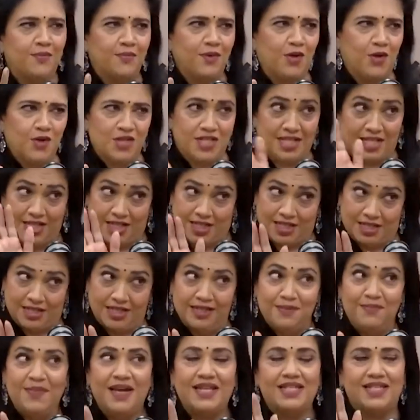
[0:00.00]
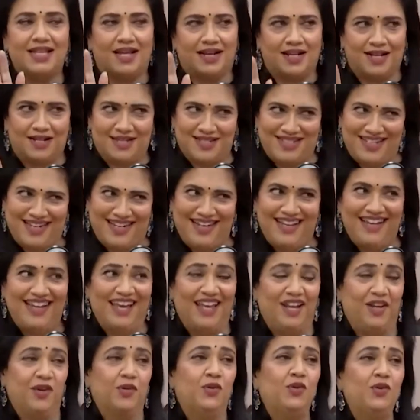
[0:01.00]
हमको सर मैं
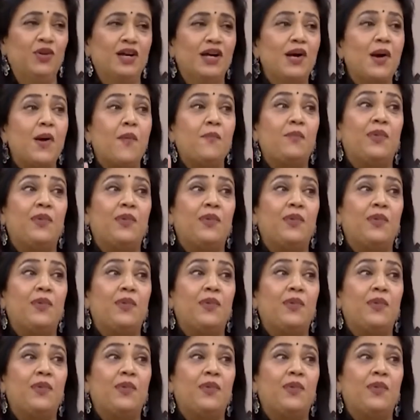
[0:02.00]
सरकास्टिकली कह रही हूँ